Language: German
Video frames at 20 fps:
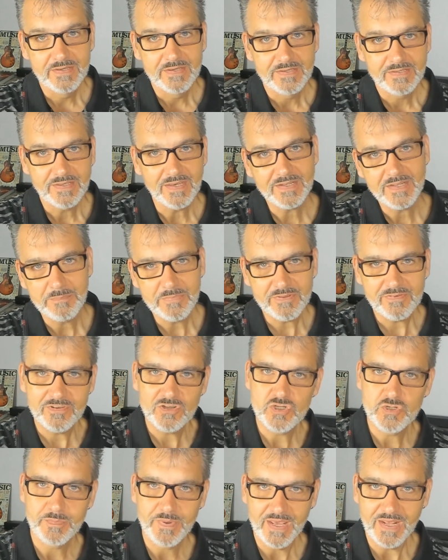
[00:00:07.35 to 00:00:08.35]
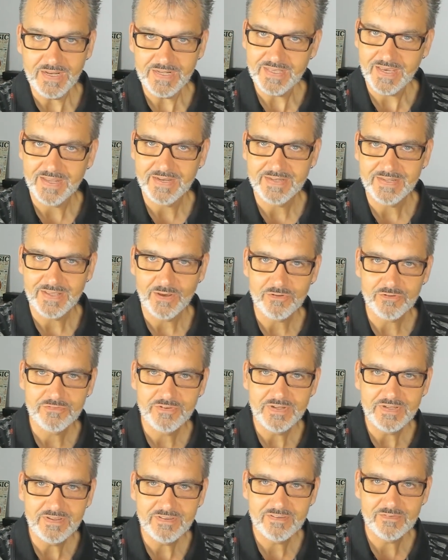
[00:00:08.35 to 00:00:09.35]
Ja, der ein bisschen spärlich eigentlich
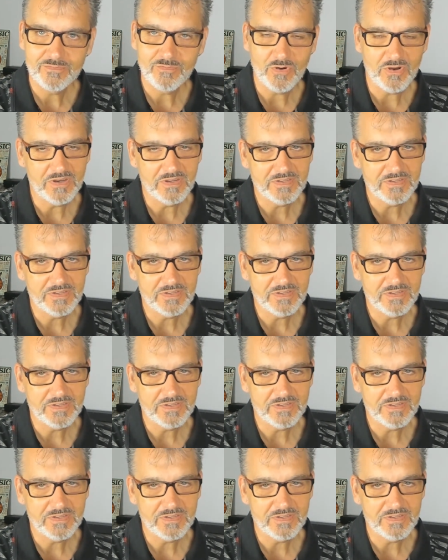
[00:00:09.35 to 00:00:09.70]
ausfällt diese Woche,